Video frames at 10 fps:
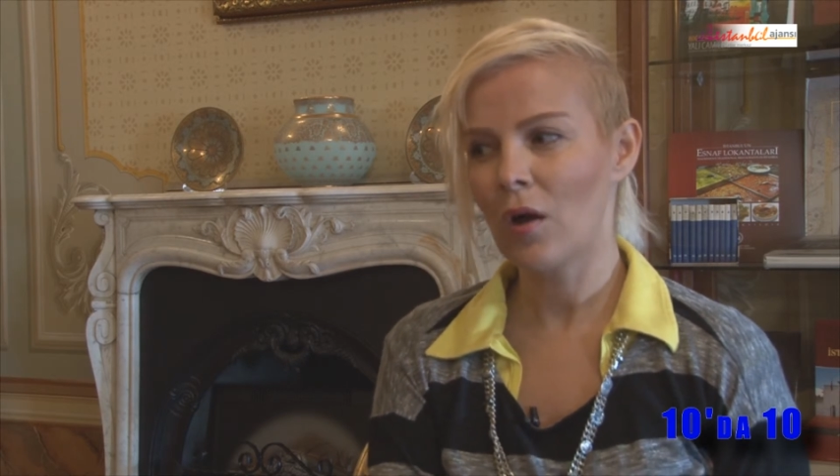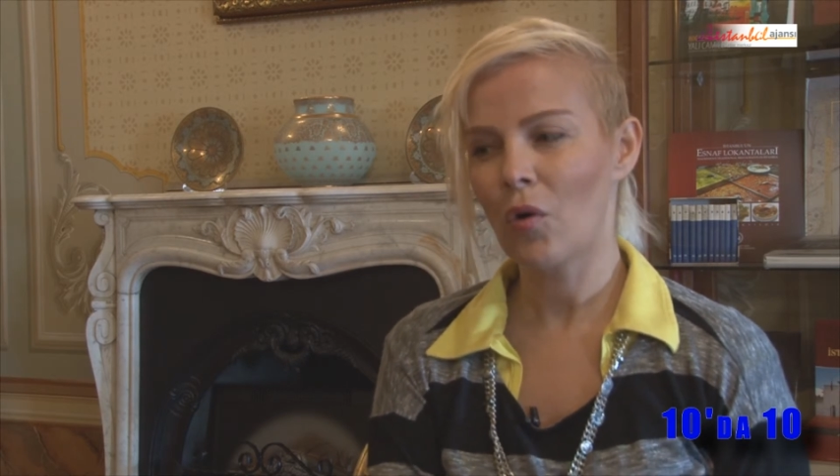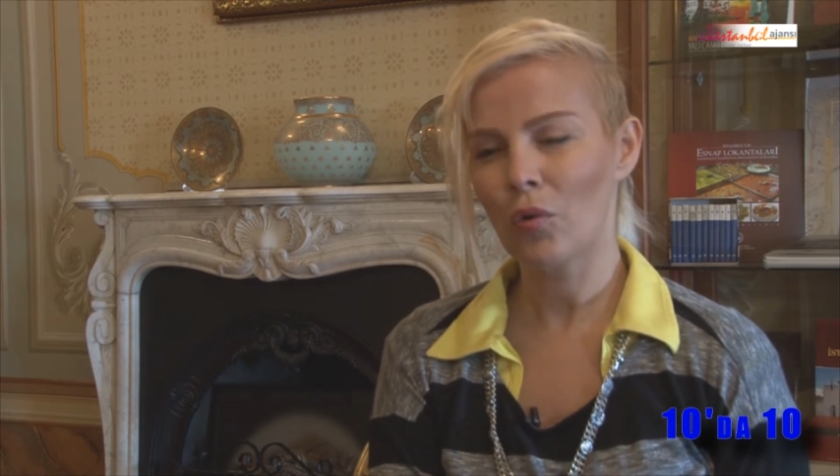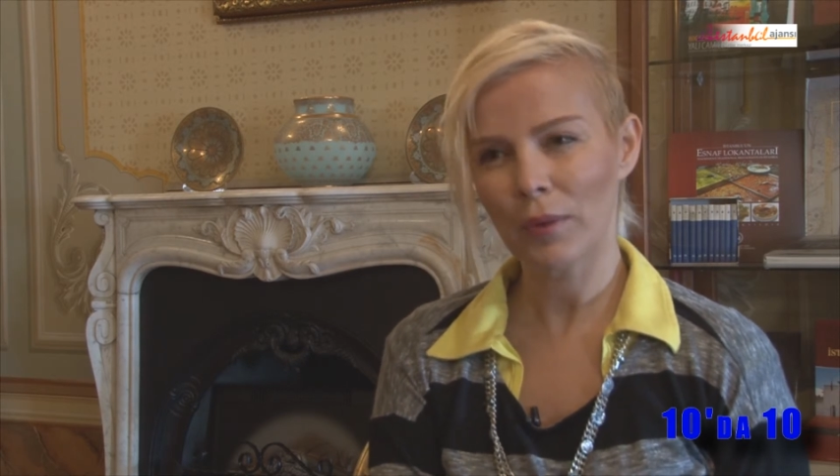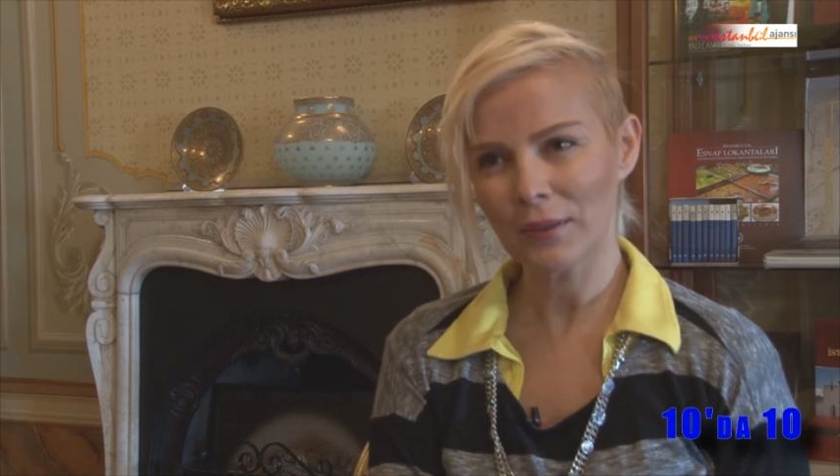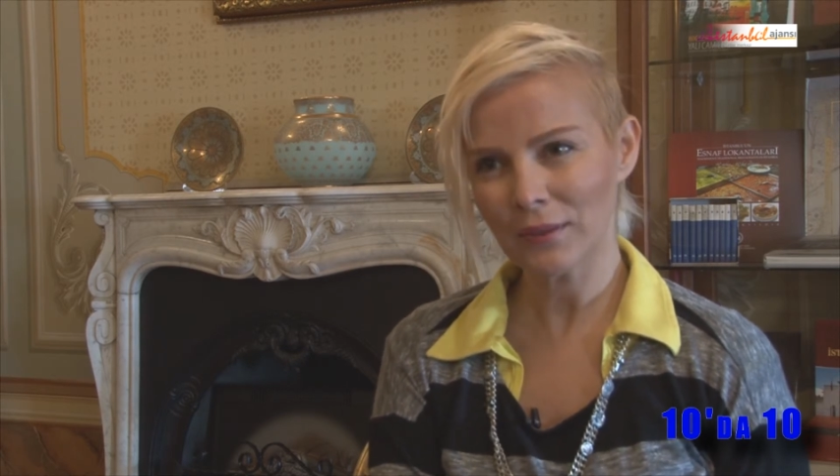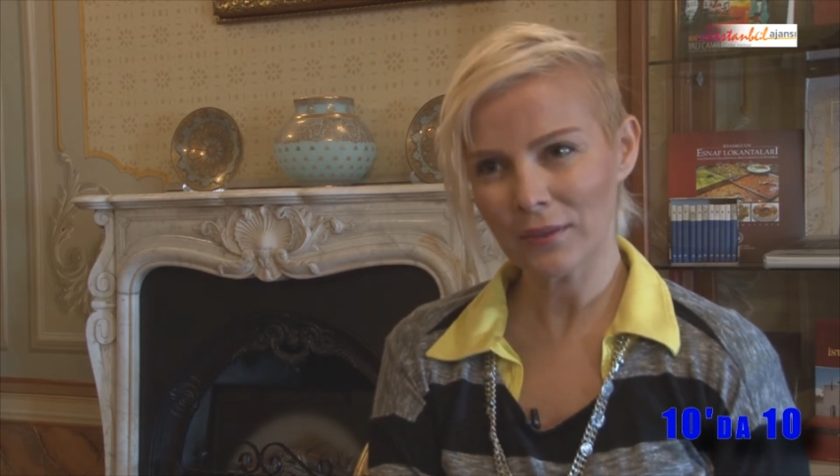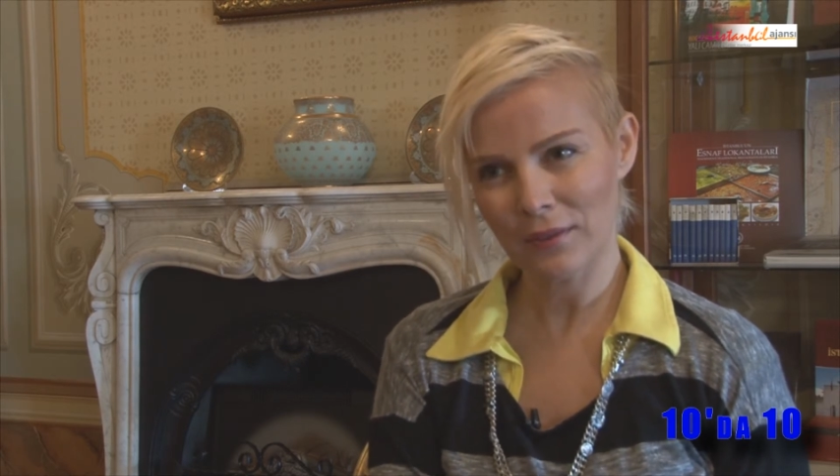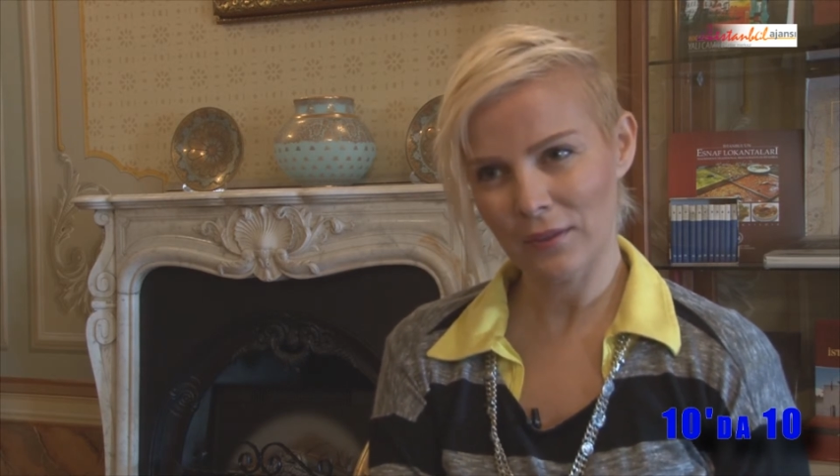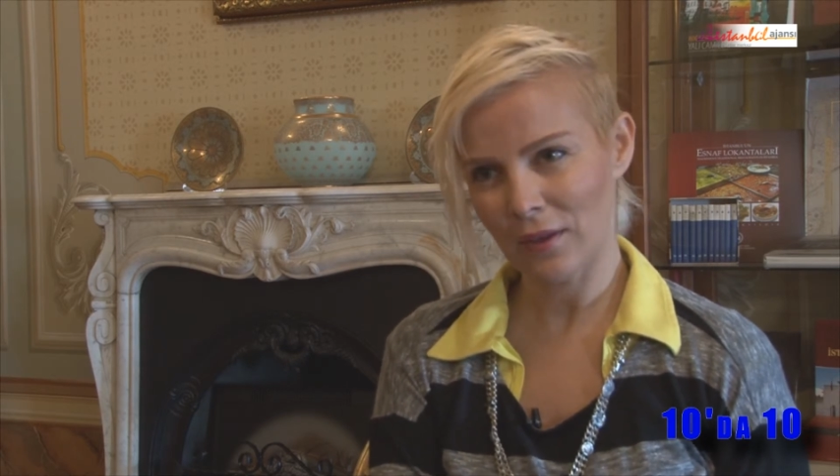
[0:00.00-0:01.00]
Ormanlara
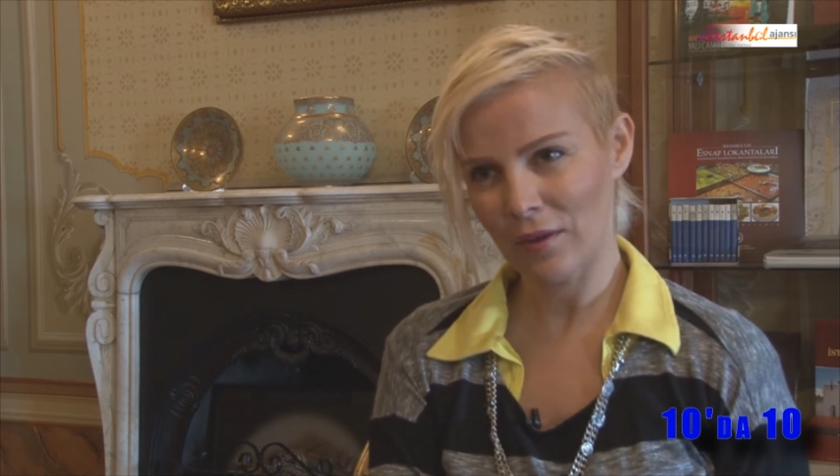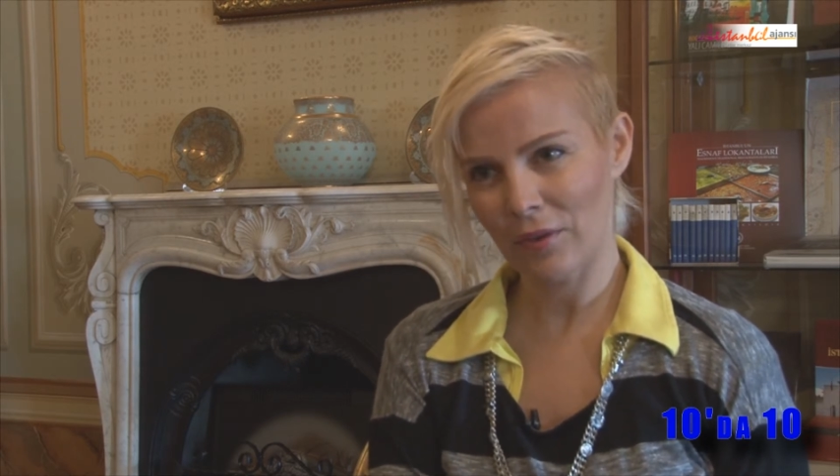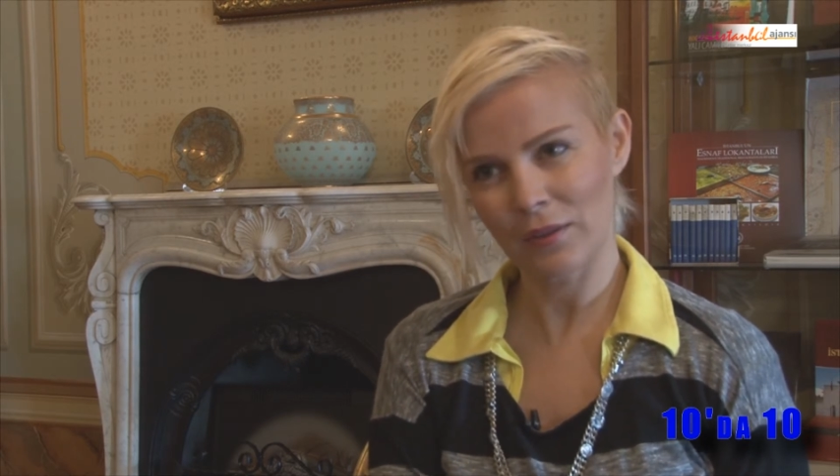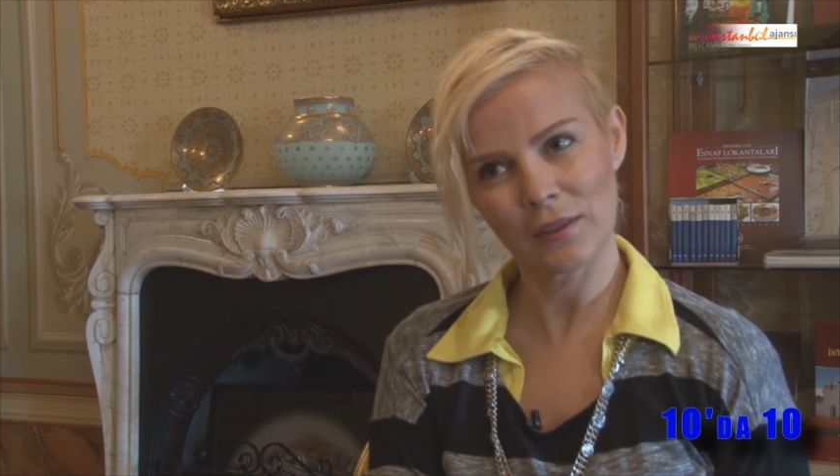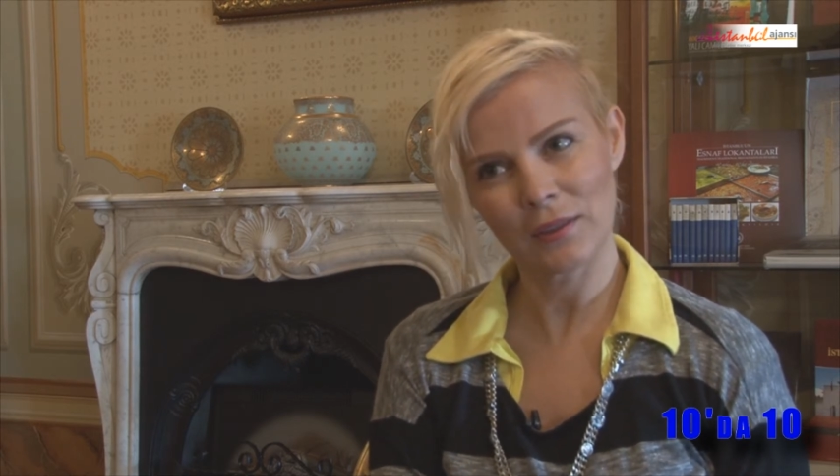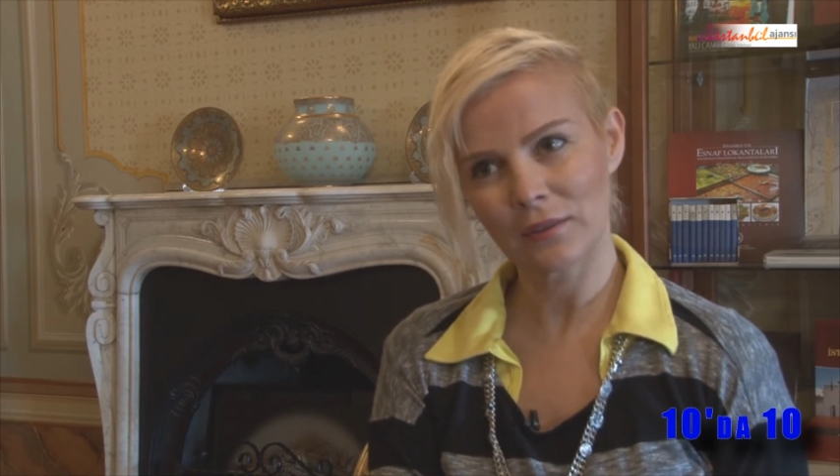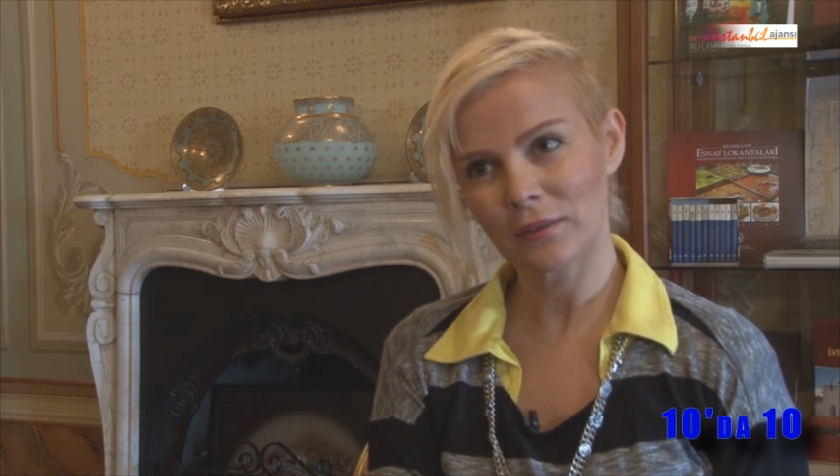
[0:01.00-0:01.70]
atılan hayvanlar